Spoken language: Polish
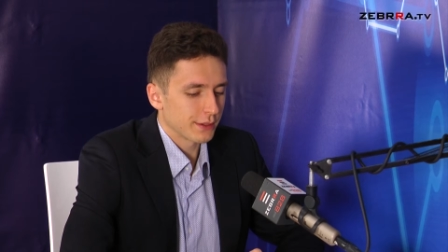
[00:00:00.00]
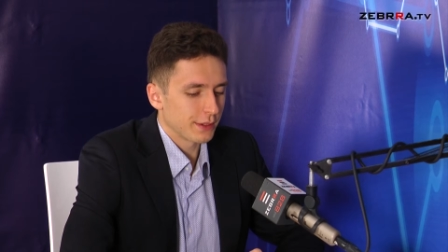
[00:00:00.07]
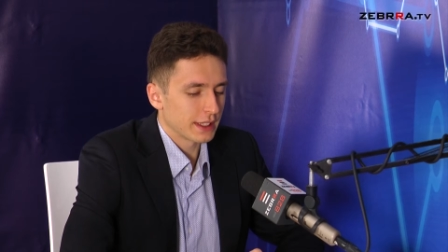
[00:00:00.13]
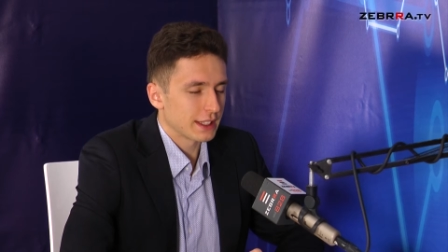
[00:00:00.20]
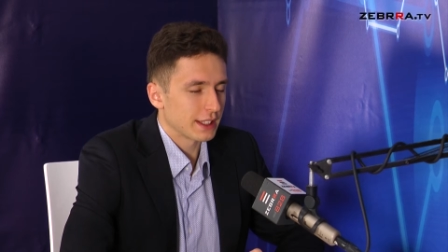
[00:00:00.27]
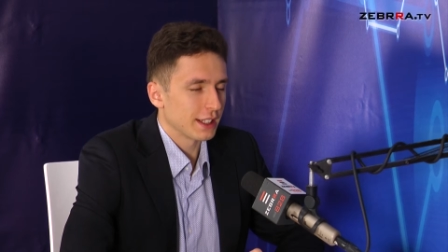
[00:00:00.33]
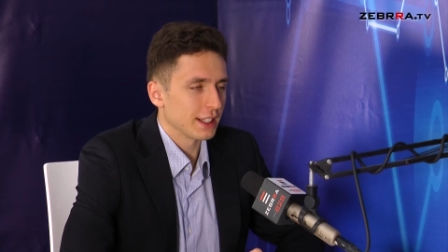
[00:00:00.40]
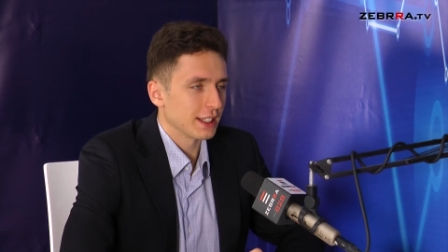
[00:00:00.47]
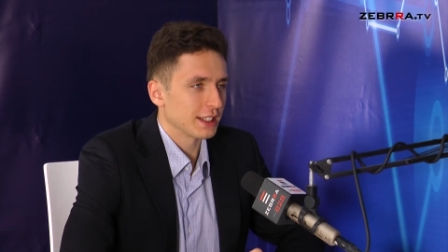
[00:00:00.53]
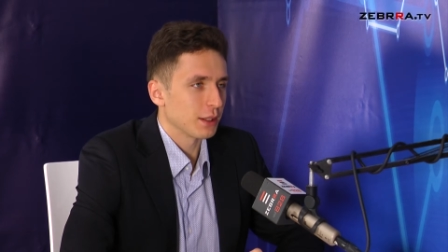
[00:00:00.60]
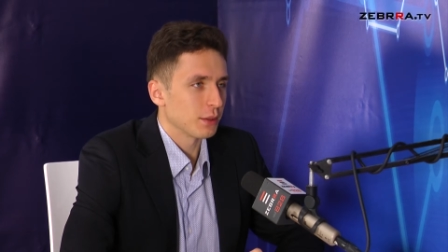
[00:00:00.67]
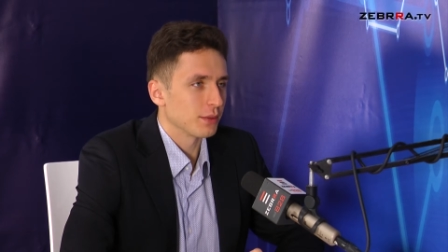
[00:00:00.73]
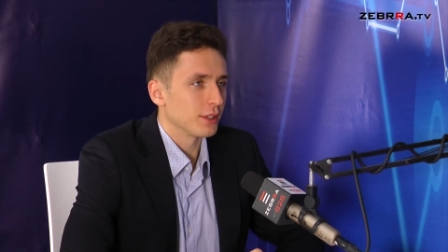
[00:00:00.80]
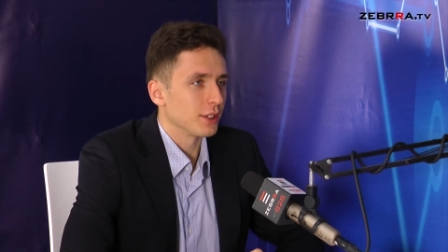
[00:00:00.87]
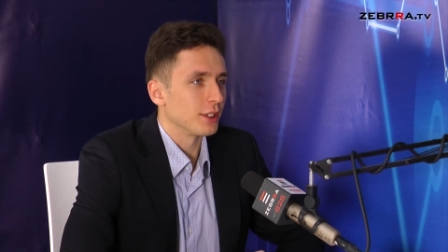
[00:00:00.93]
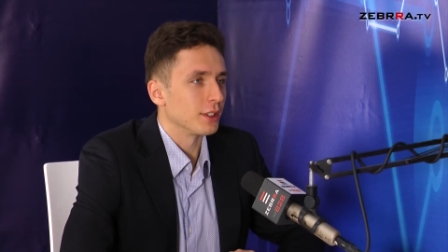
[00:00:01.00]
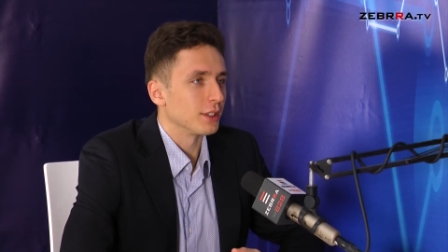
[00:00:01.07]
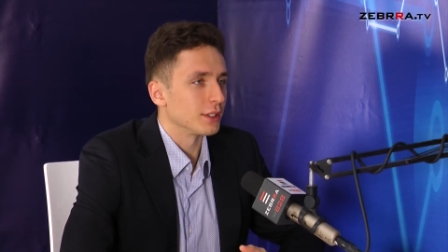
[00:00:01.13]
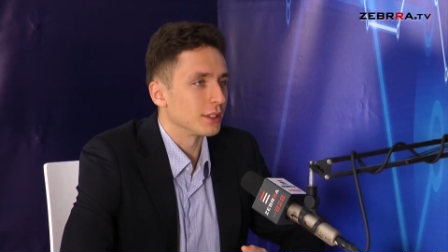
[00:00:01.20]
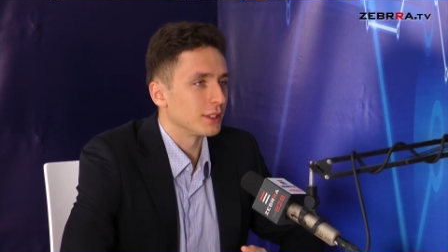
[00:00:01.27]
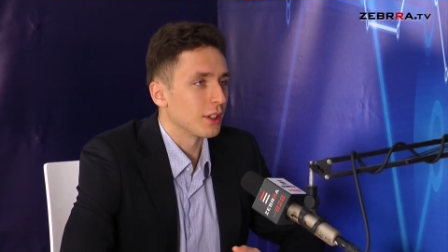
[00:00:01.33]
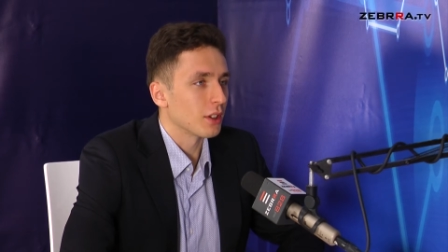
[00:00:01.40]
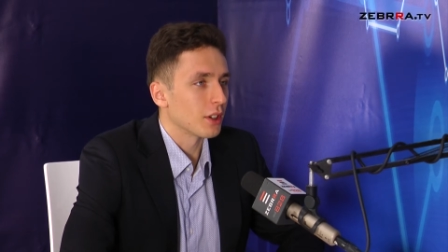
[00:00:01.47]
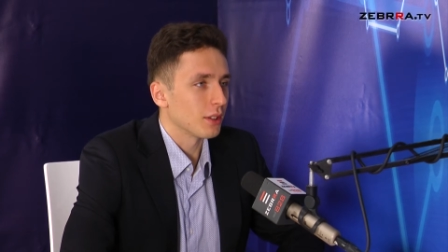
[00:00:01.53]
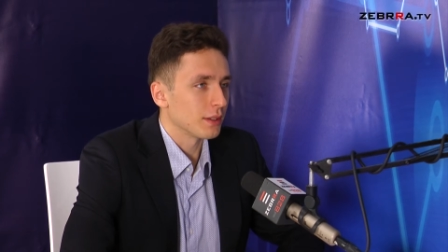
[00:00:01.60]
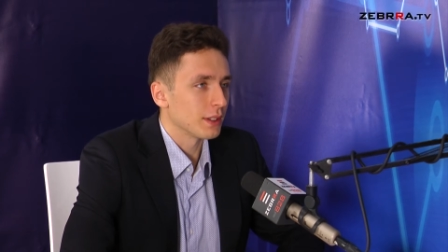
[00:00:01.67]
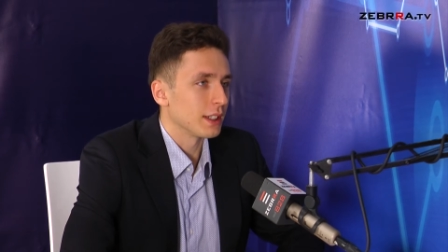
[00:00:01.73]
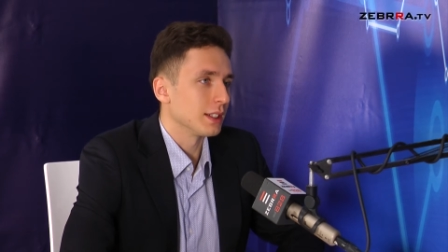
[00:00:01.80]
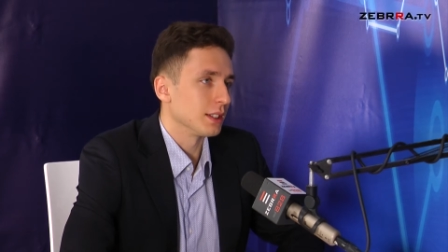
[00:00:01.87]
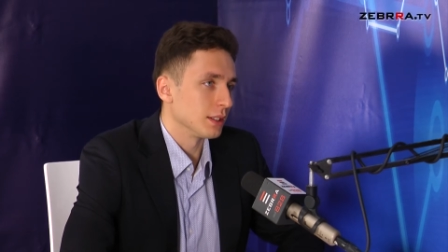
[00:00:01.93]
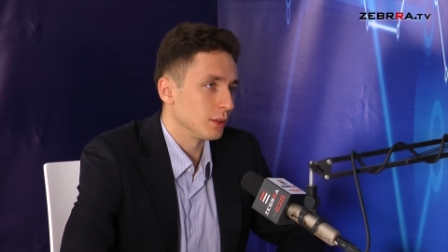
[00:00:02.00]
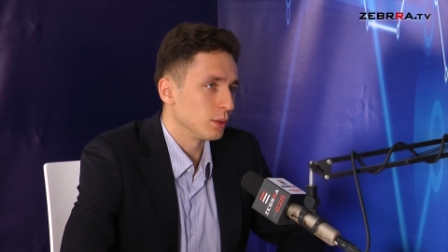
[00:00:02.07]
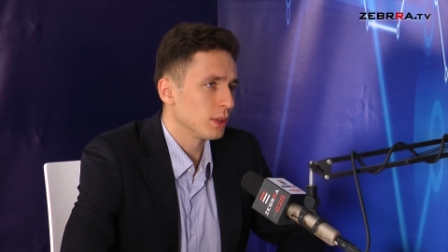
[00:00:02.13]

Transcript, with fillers: kwestie zarówno drogowe.